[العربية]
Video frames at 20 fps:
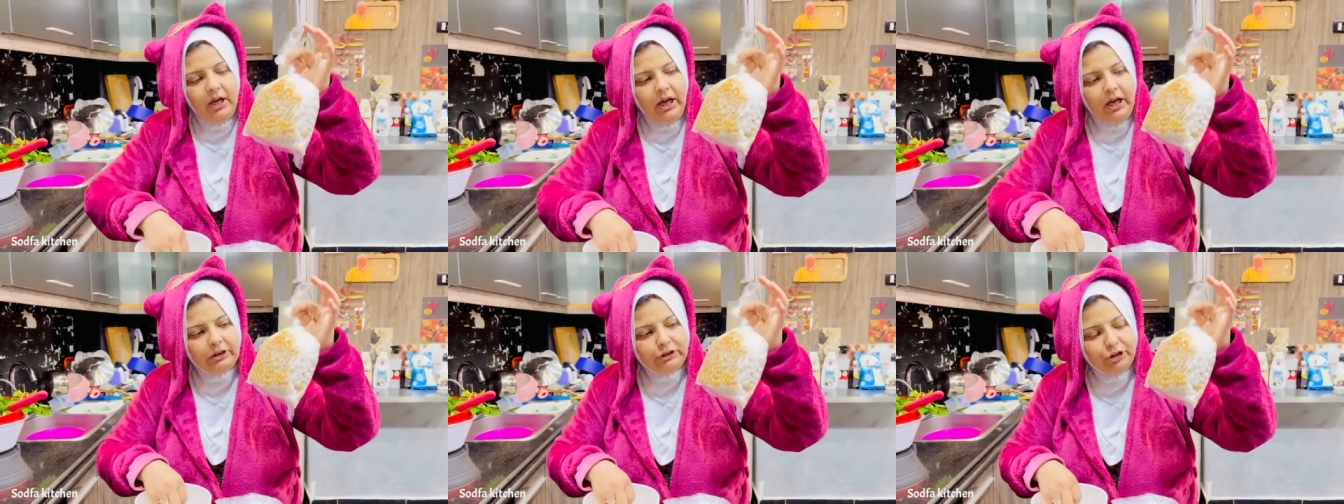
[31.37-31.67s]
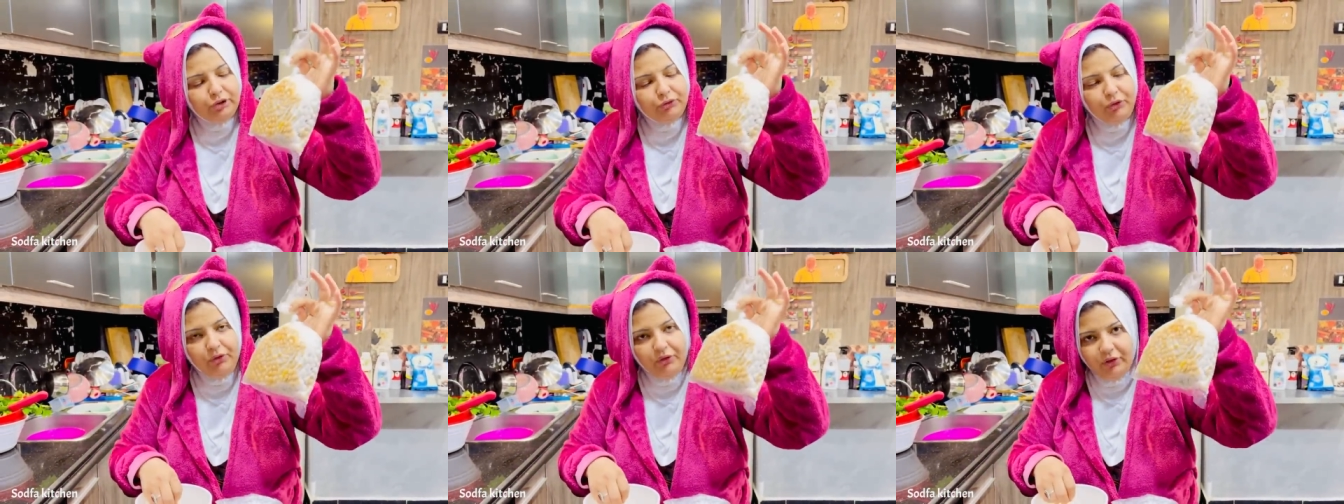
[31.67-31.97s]
حطيته
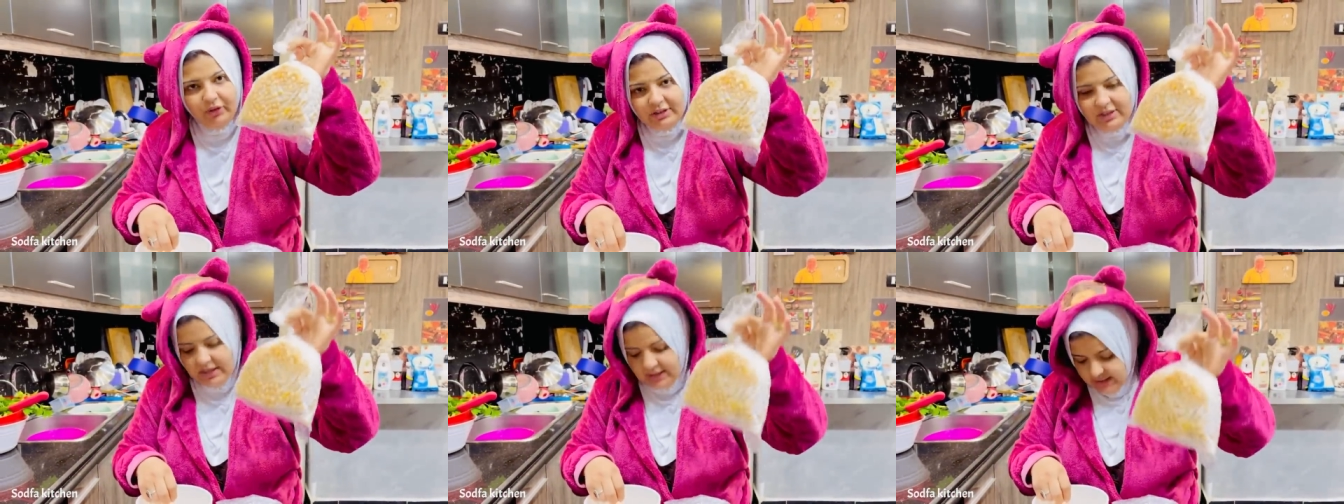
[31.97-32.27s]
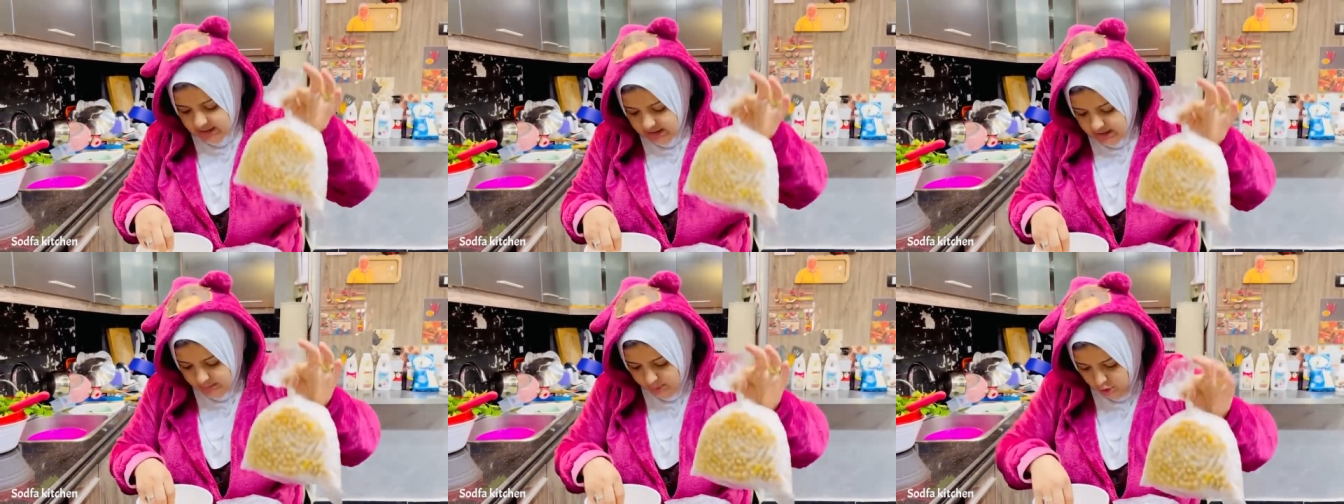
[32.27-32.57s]
في الفريزر
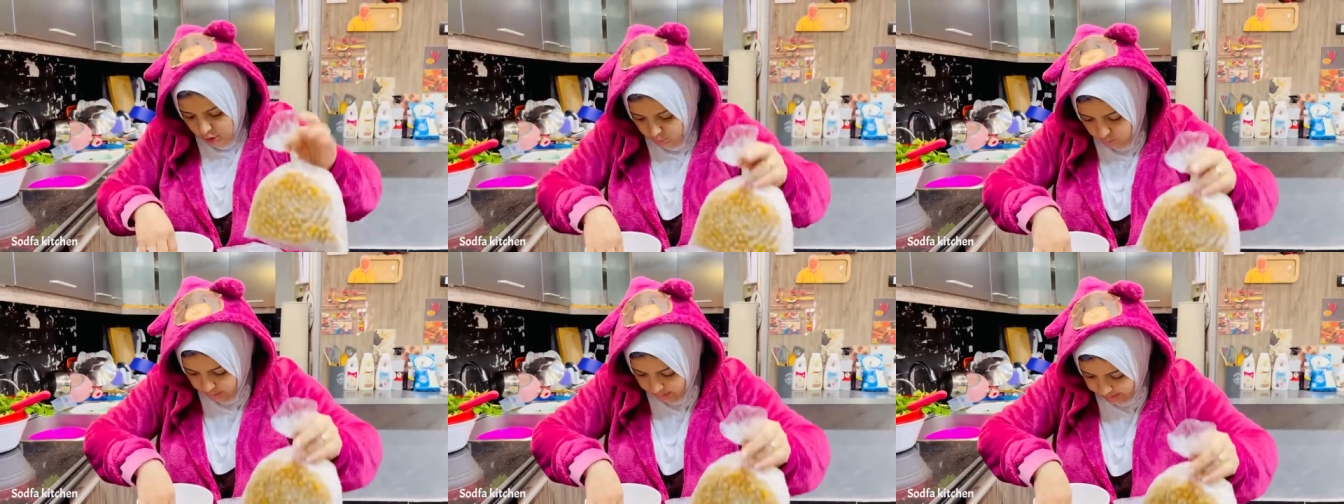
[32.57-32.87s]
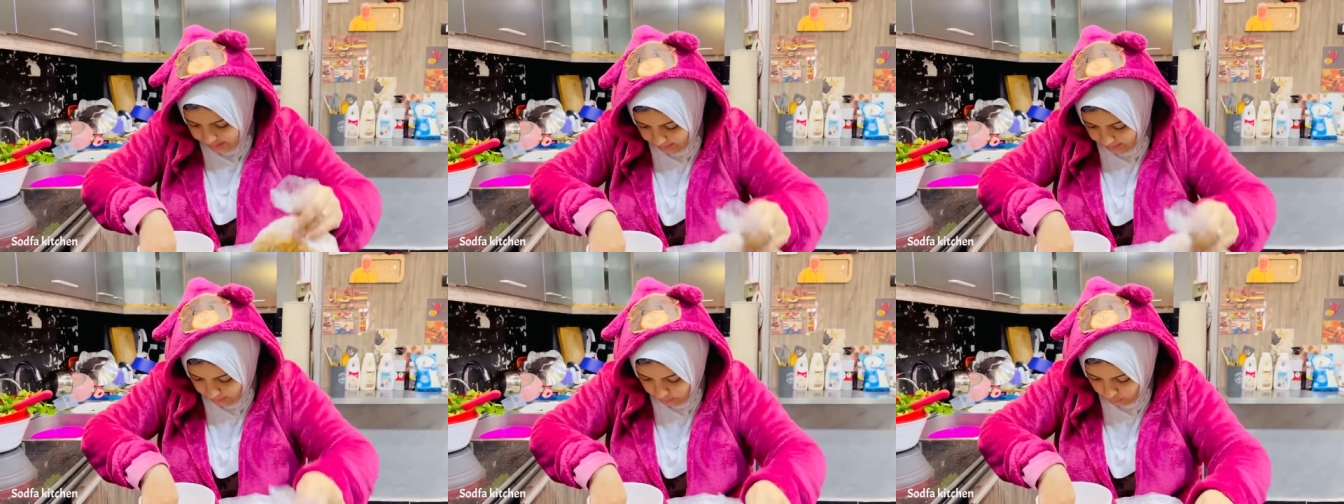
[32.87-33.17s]
زي ما هو
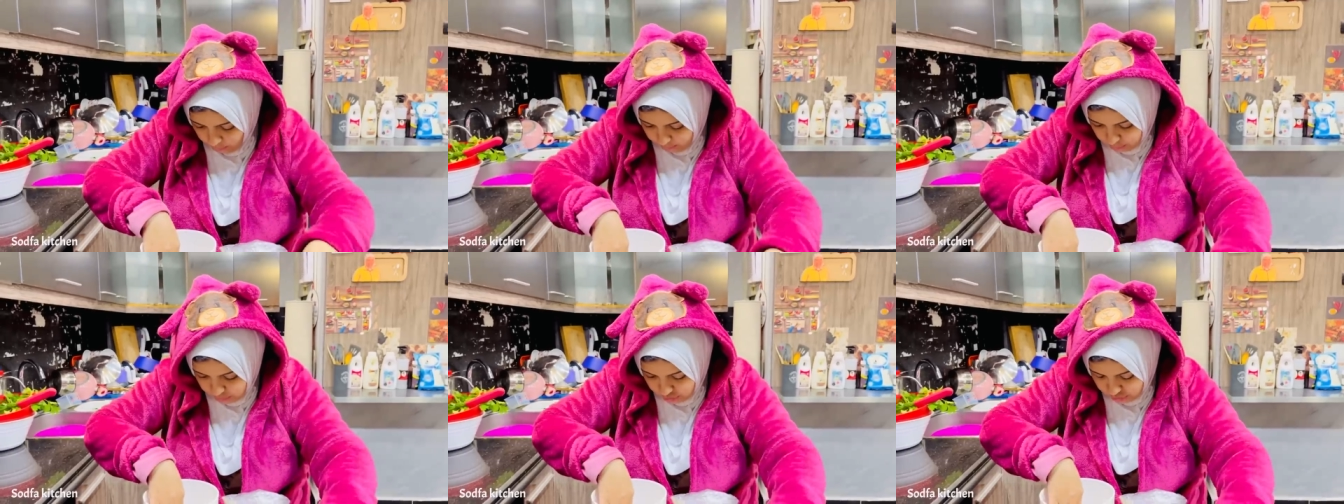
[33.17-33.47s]
هنعمل فول